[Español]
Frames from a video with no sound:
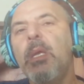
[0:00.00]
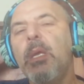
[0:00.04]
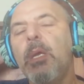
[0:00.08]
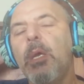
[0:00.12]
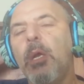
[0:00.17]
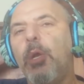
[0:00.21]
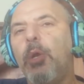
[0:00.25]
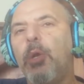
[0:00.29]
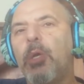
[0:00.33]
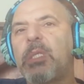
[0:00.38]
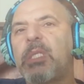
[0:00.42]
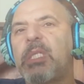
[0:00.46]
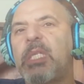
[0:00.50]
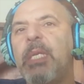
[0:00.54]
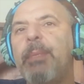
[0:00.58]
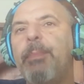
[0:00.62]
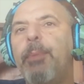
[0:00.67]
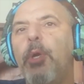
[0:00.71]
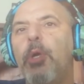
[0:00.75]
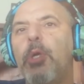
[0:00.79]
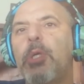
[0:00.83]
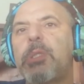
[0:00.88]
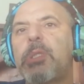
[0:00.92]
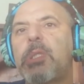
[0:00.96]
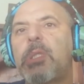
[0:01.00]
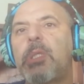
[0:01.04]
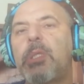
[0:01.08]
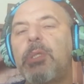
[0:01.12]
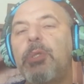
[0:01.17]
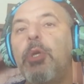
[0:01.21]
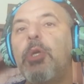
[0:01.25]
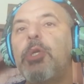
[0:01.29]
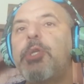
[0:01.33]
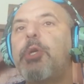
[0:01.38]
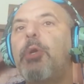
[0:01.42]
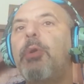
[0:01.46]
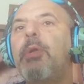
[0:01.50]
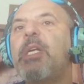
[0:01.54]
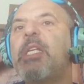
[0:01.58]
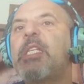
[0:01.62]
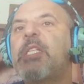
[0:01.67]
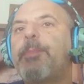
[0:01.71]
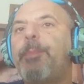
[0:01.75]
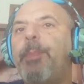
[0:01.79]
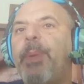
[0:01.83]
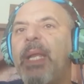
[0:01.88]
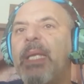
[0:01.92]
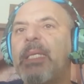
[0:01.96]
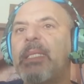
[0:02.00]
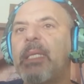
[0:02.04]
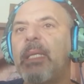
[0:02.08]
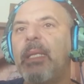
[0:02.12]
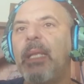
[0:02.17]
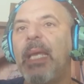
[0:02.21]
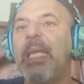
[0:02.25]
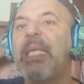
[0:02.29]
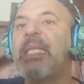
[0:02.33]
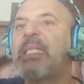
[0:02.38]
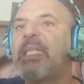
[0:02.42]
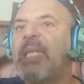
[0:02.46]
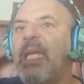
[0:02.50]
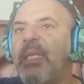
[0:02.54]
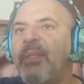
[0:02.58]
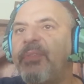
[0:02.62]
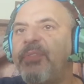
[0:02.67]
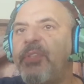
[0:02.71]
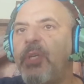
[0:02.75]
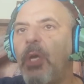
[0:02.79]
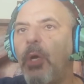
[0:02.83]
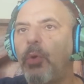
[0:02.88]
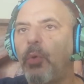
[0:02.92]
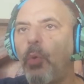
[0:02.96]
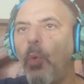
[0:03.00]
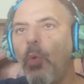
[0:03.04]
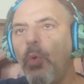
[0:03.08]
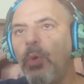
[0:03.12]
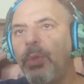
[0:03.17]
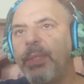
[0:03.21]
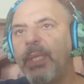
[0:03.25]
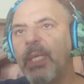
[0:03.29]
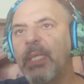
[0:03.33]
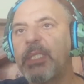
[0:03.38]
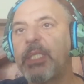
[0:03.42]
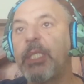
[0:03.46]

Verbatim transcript: Los símbolos no solo expresan la esencia oculta,